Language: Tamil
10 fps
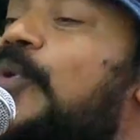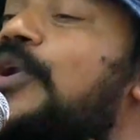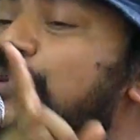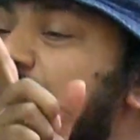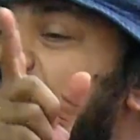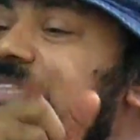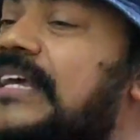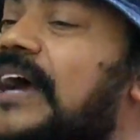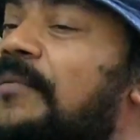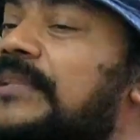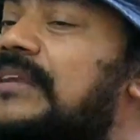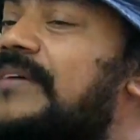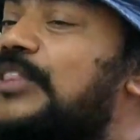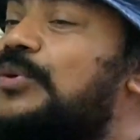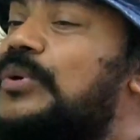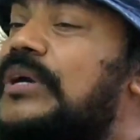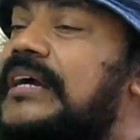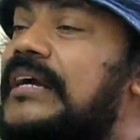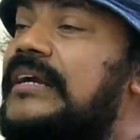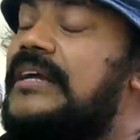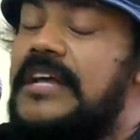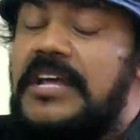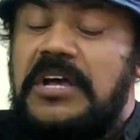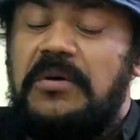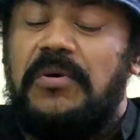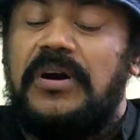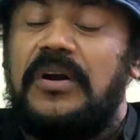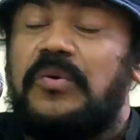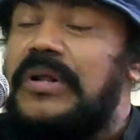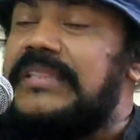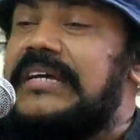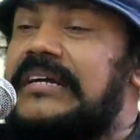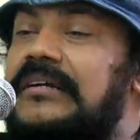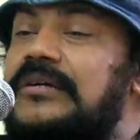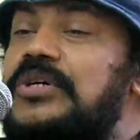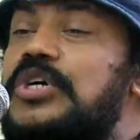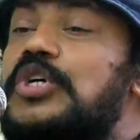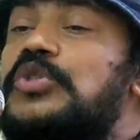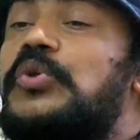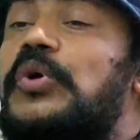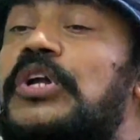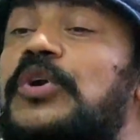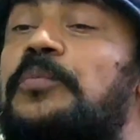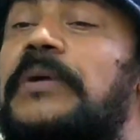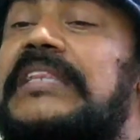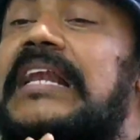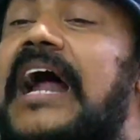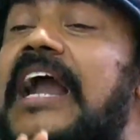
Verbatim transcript: ஒரு விஷயத்தை ஞாபகத்தில் வைத்துக் கொள்ளுங்கள் உங்கள் குழந்தைகள் தொழில்நுட்பத்தில்